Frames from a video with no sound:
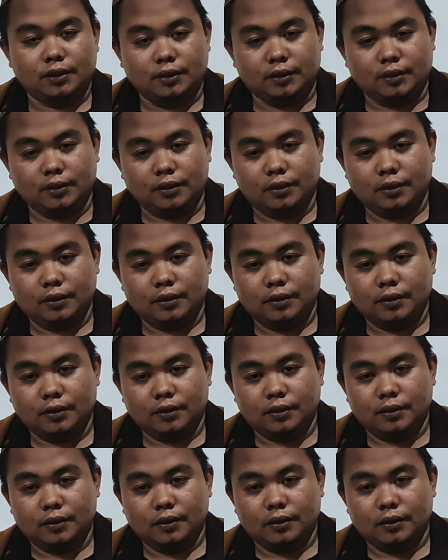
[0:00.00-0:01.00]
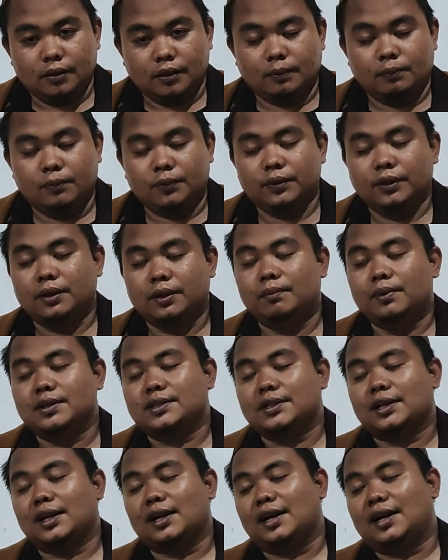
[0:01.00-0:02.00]
ya lamun di
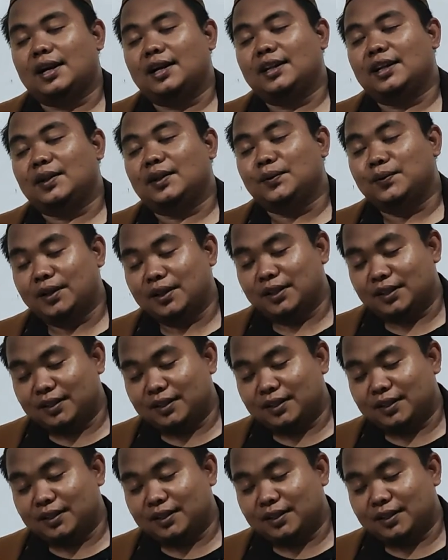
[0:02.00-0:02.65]
masyarakat anu